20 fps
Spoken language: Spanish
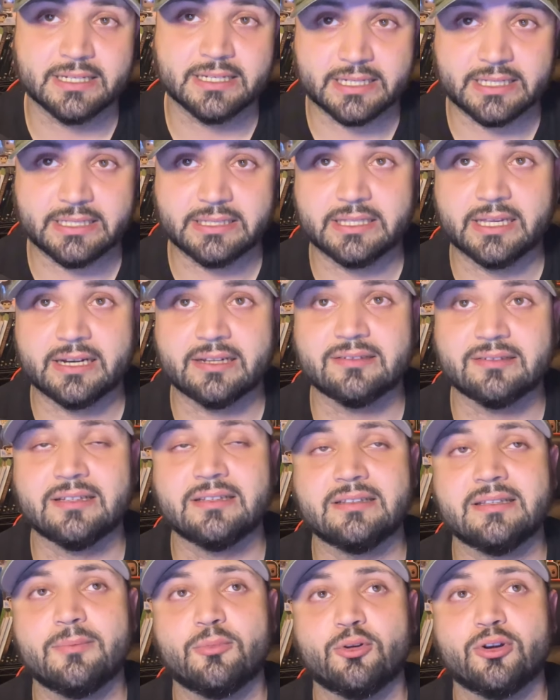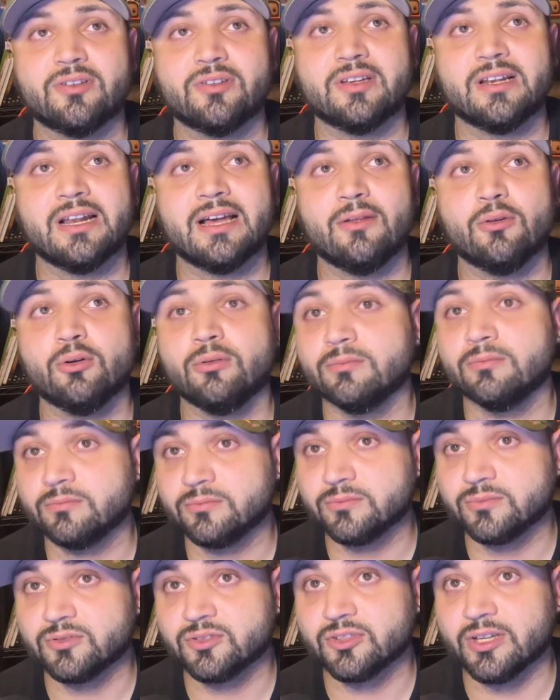Interesante por ese lado.
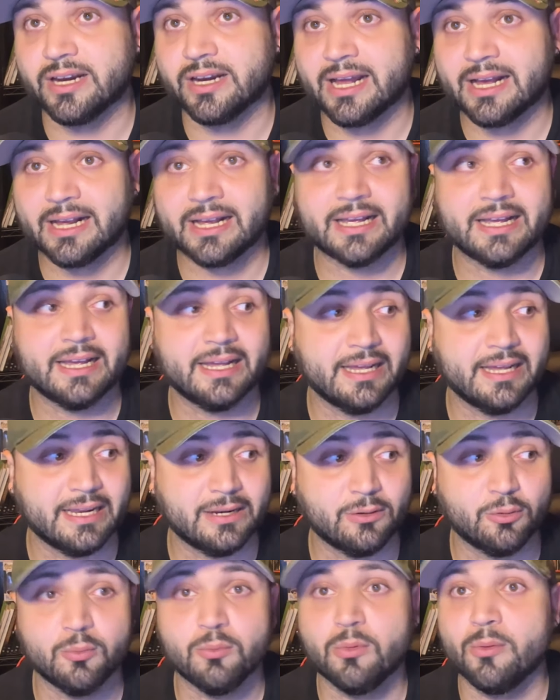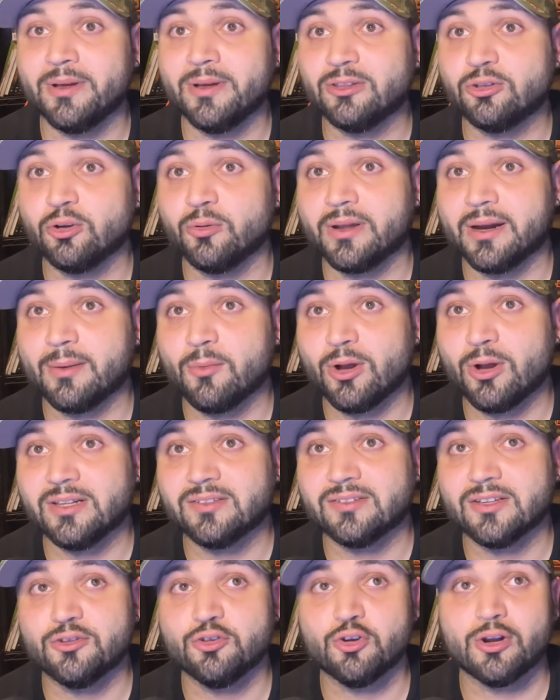¿Será que en algún momento veremos al
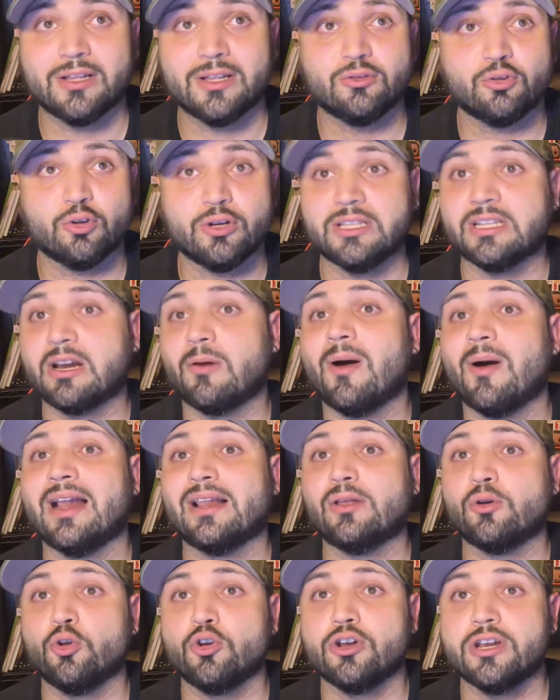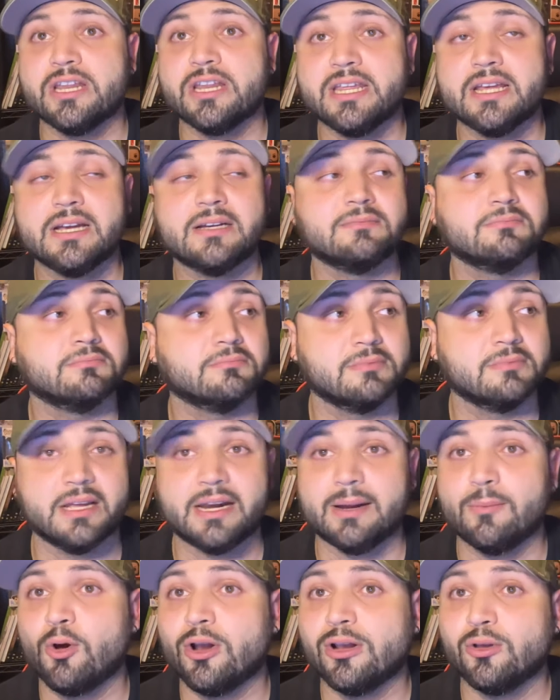señor Anthony trabajar con Nian?
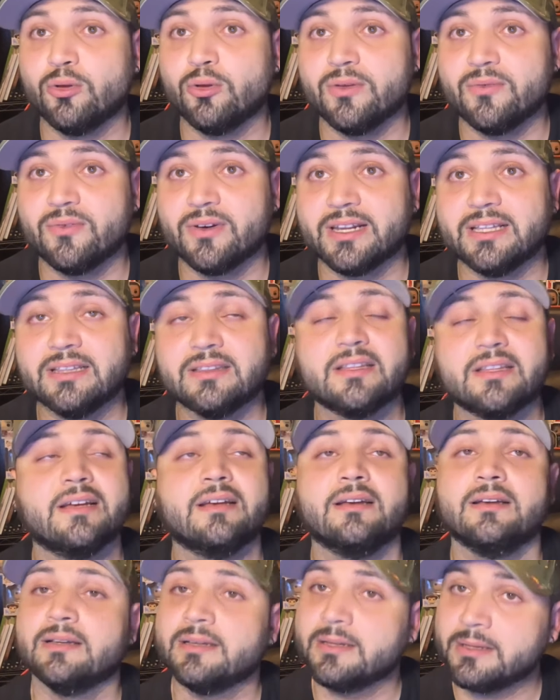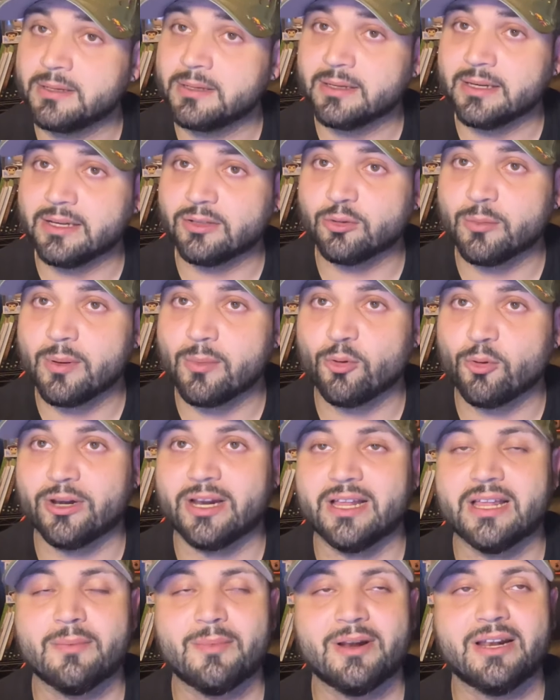¿Veremos algo diferente? Eso me
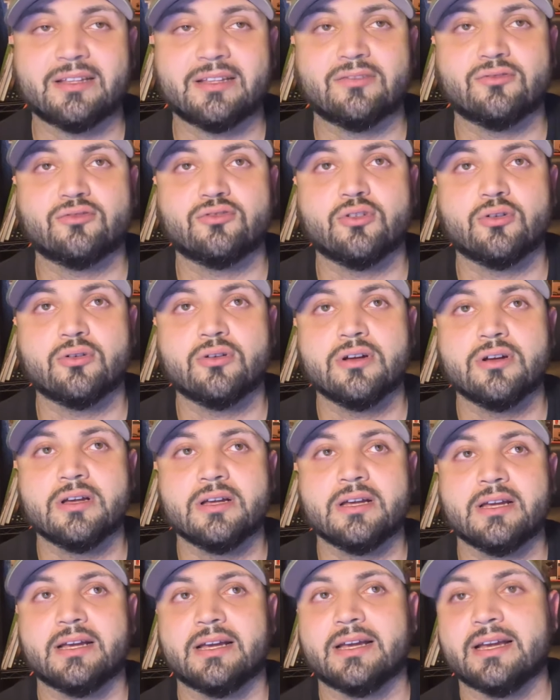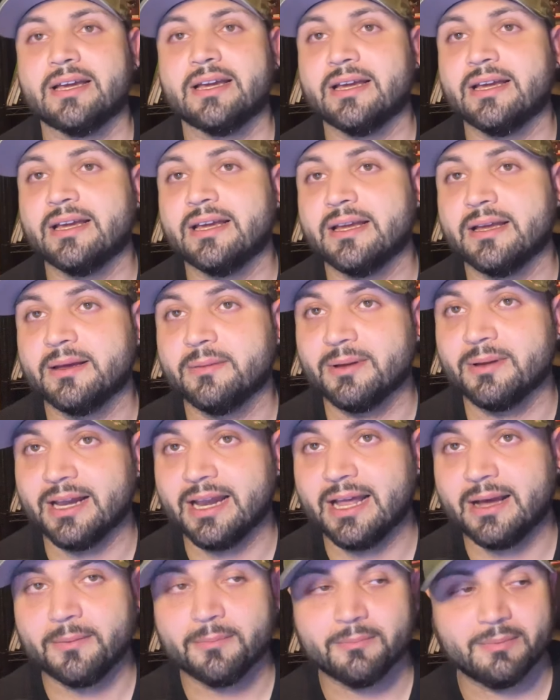podría llamar la atención, eh,
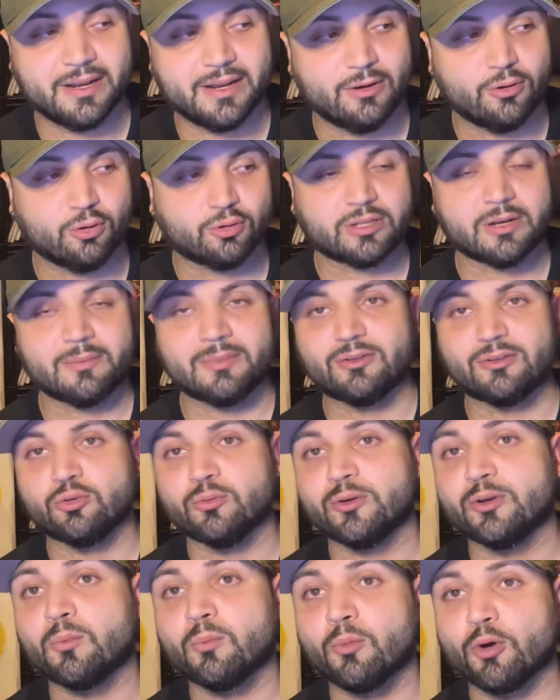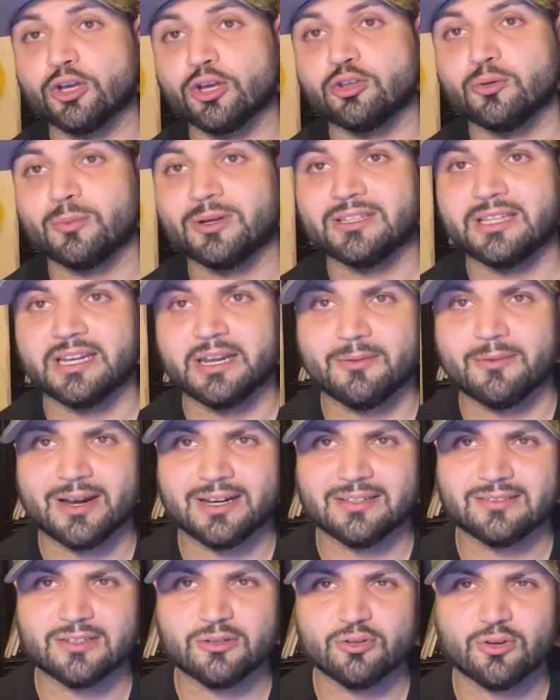¿verdad? Verlo tal vez subir un poquito más de nivel
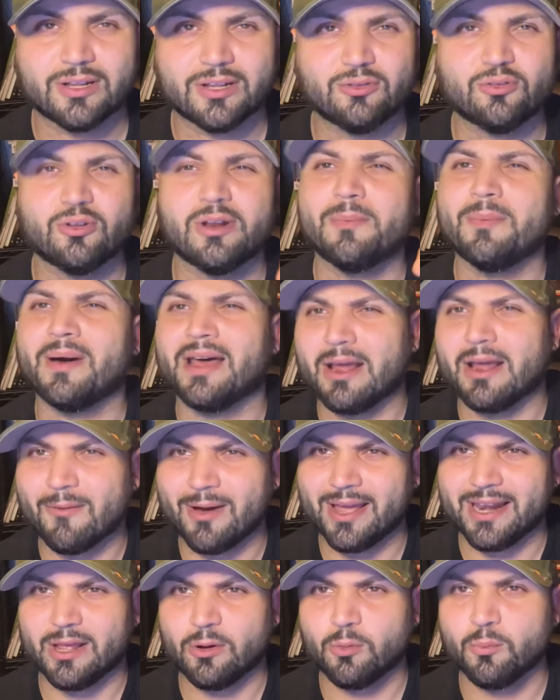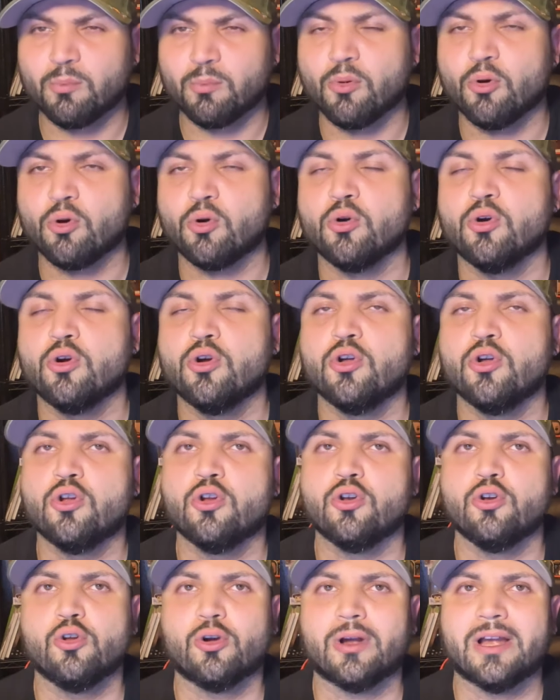al señor Anthony para variar un poco
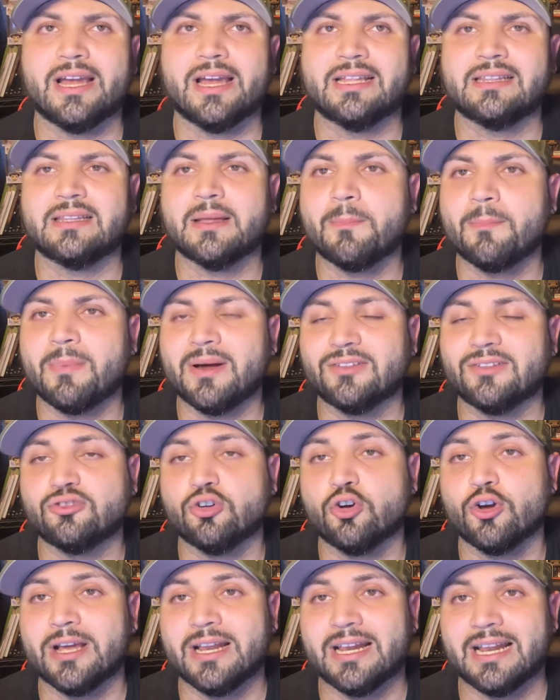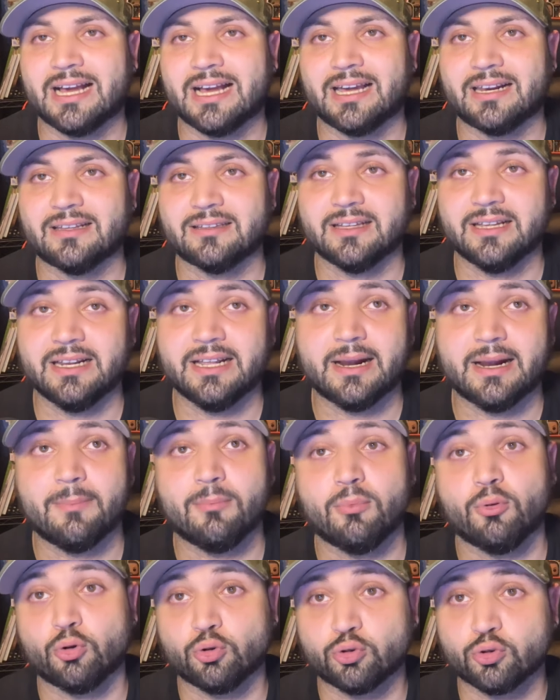lo que es este espacio en la cartelera.
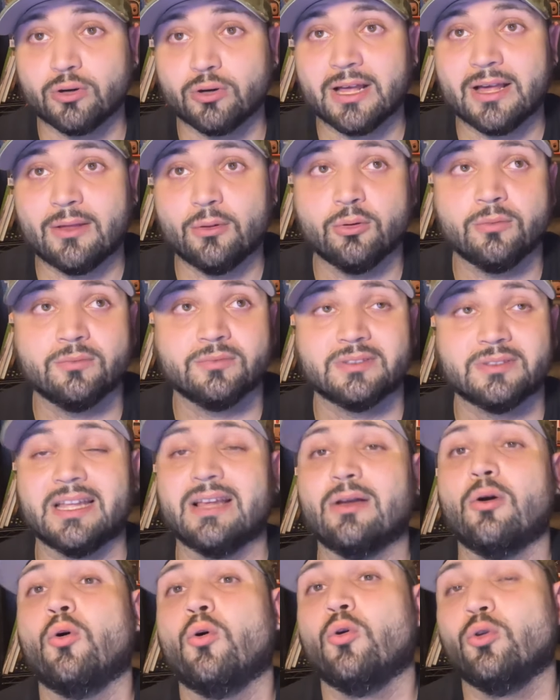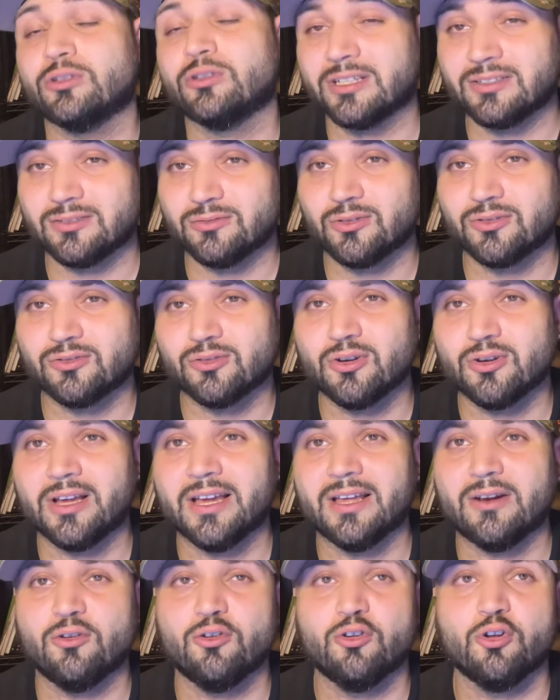Por otro lado, tengo otra situación
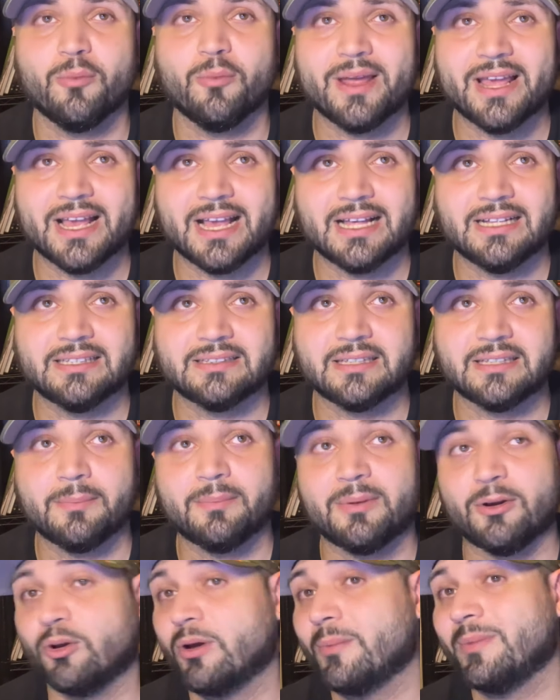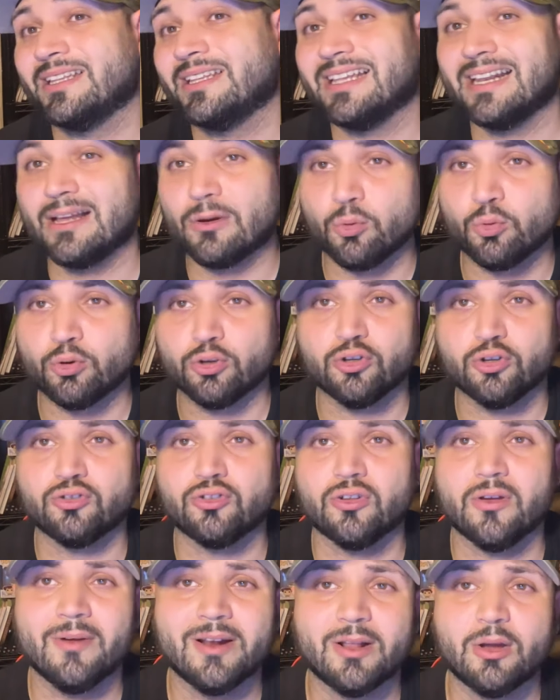que no me encanta, pero que me tiene
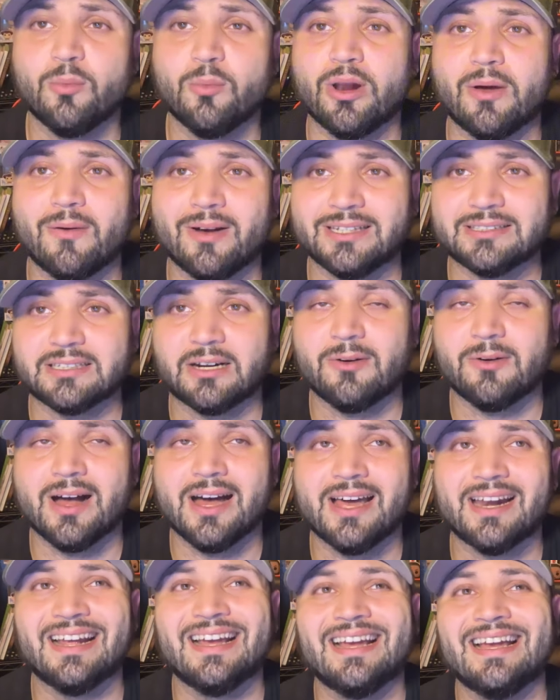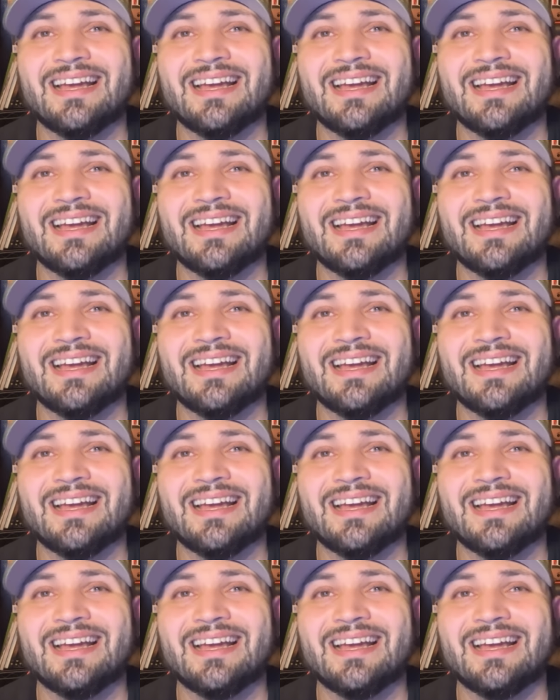curioso de ver cómo la van a trabajar.